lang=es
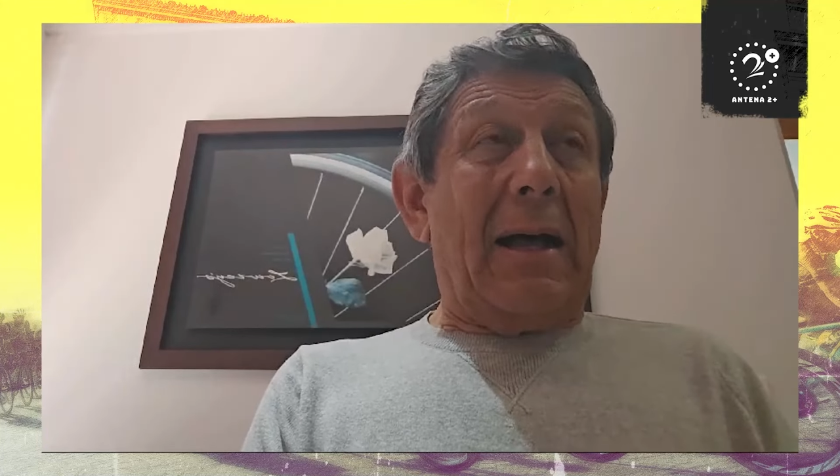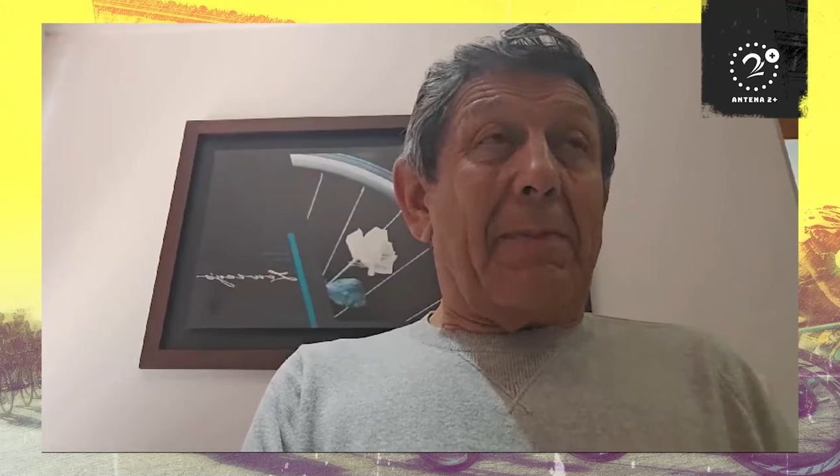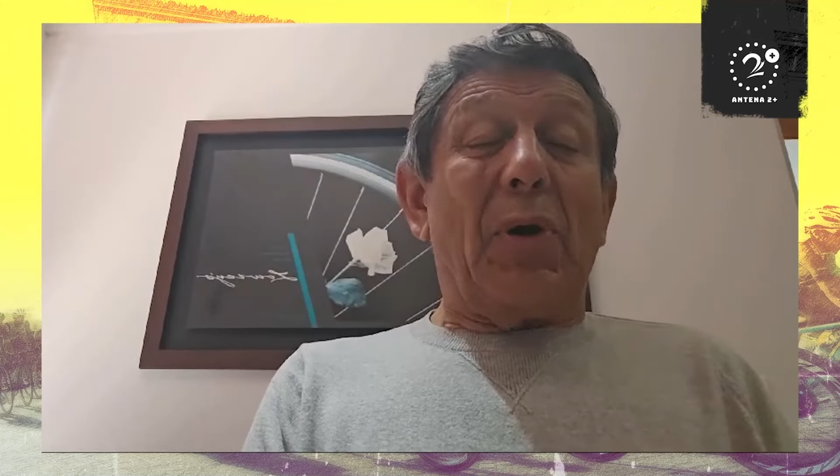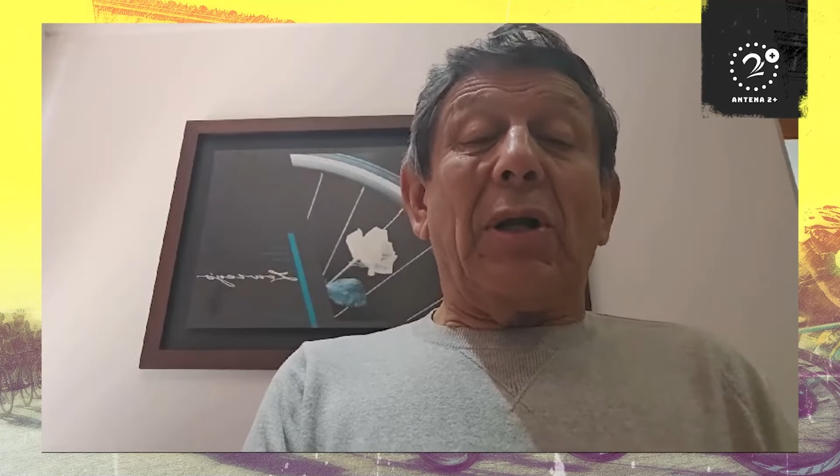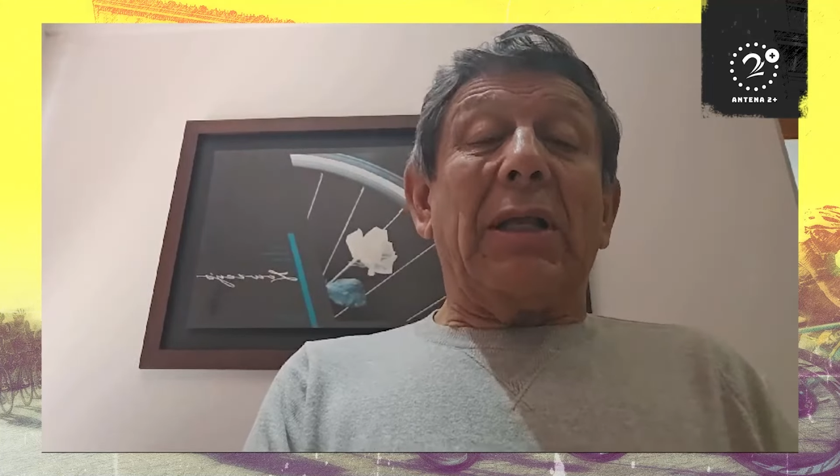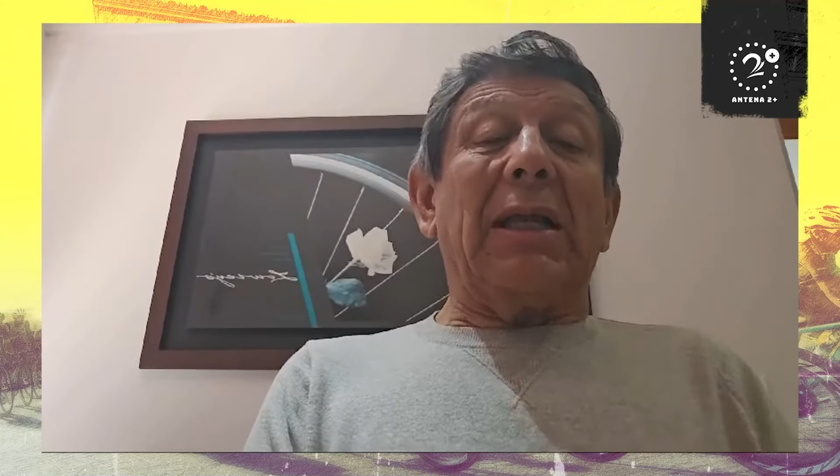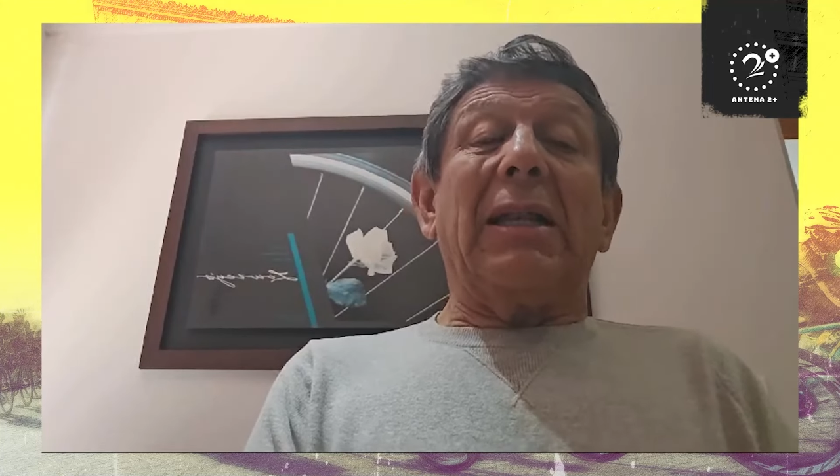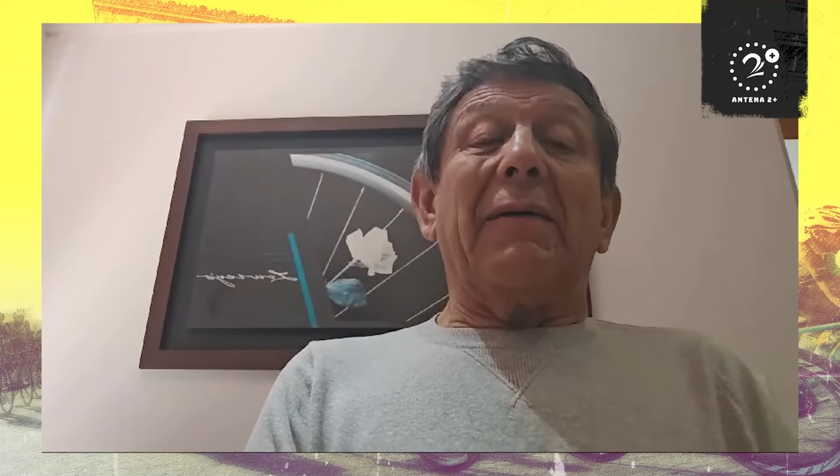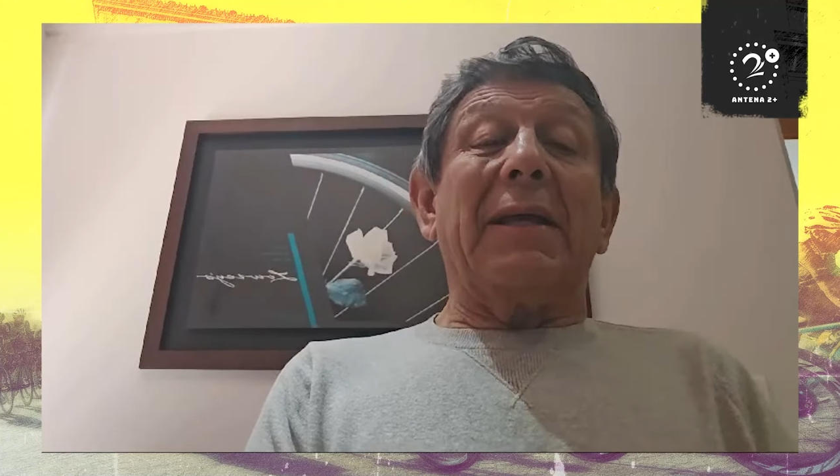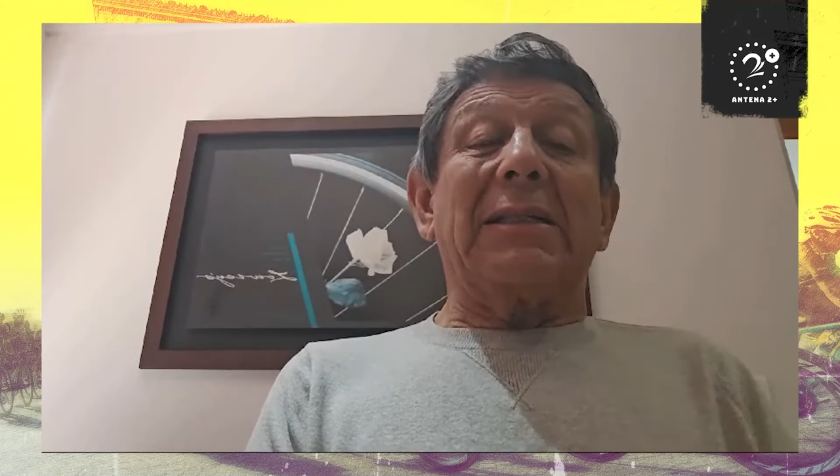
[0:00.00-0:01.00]
a Poggi
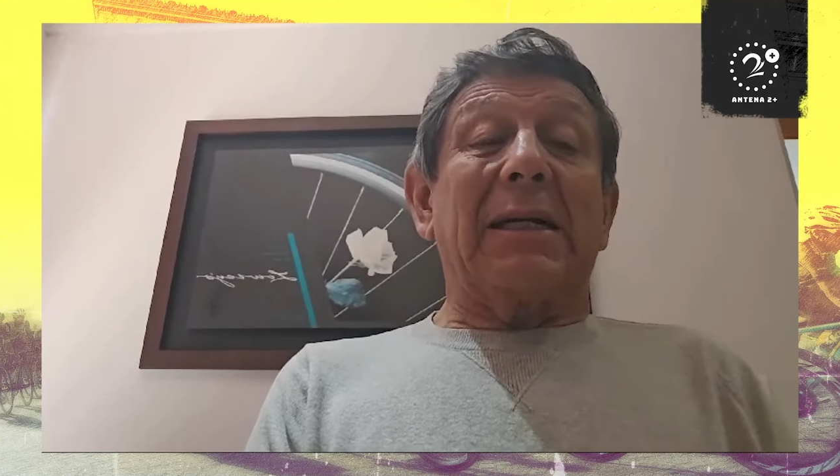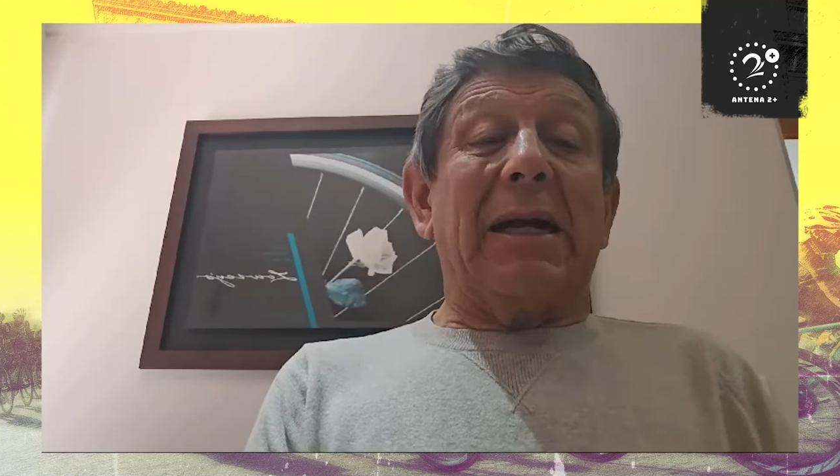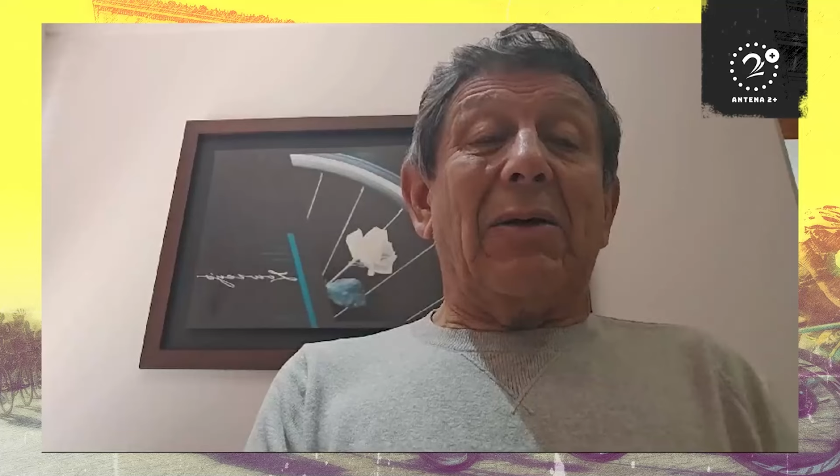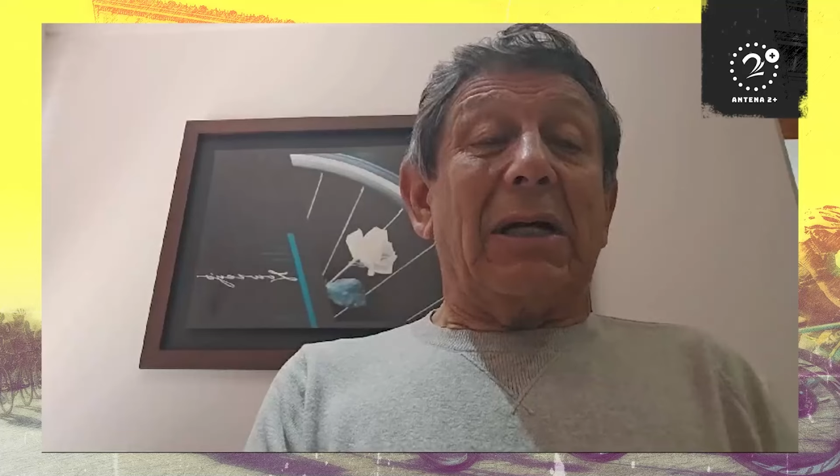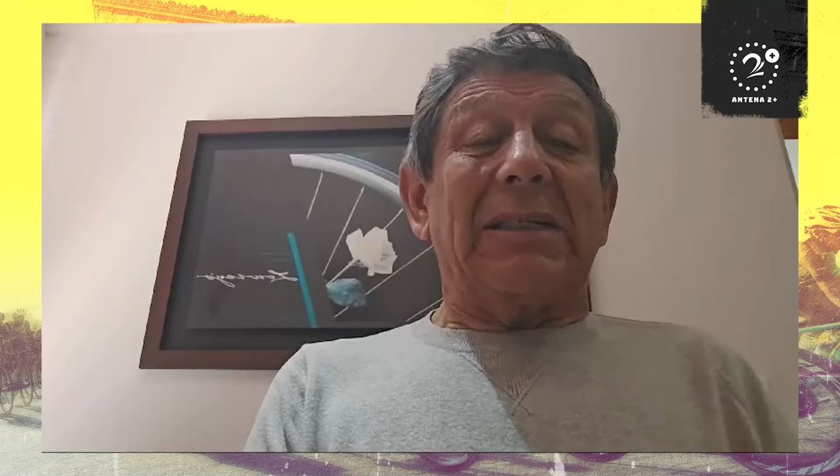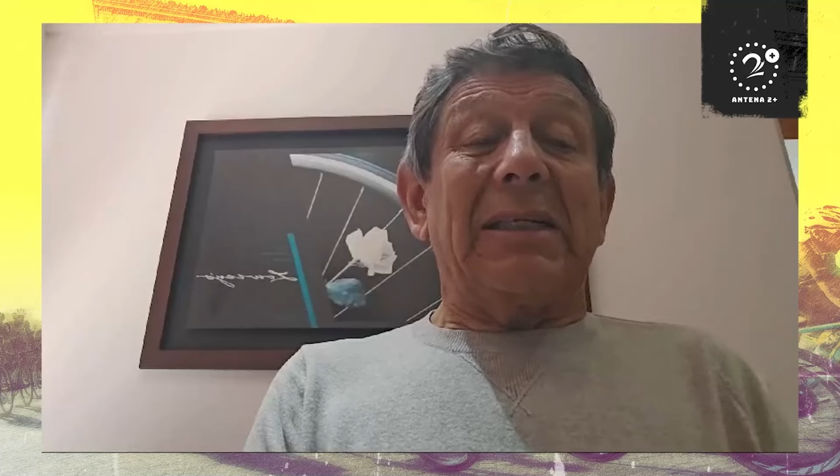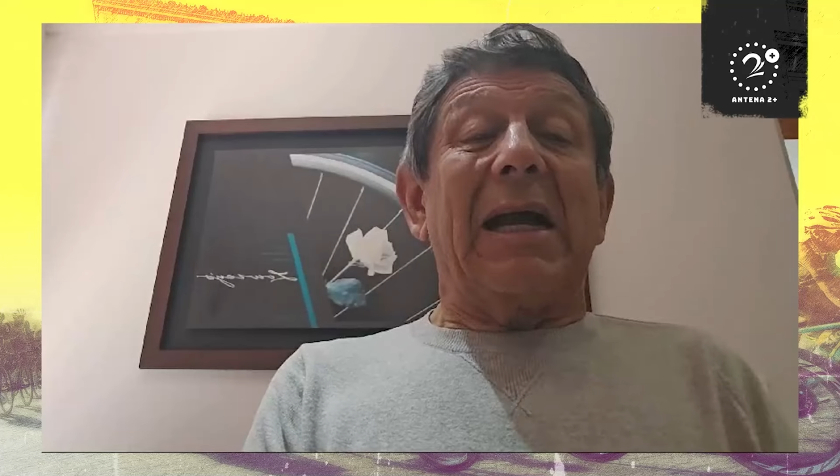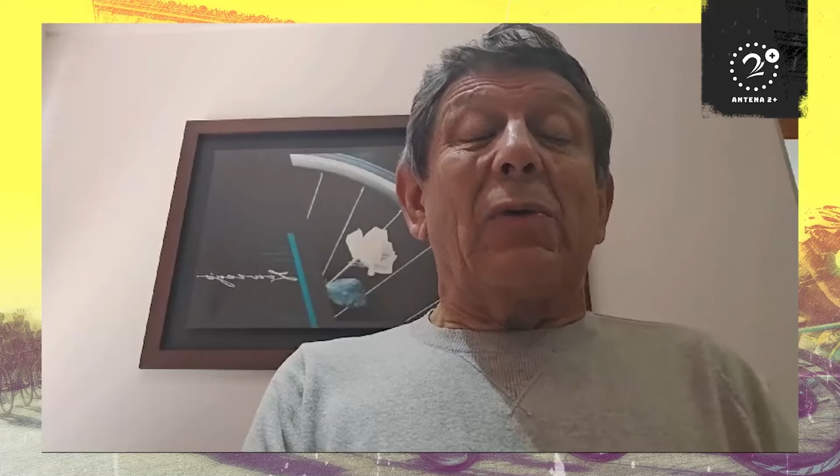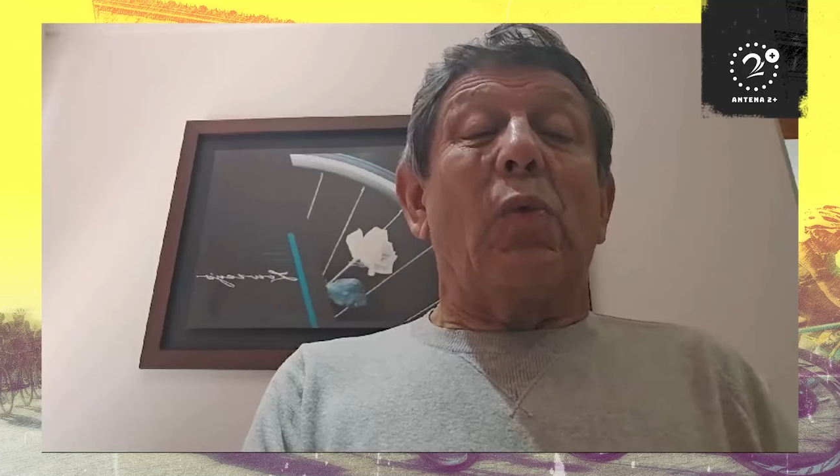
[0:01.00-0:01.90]
quien había sacado casi ya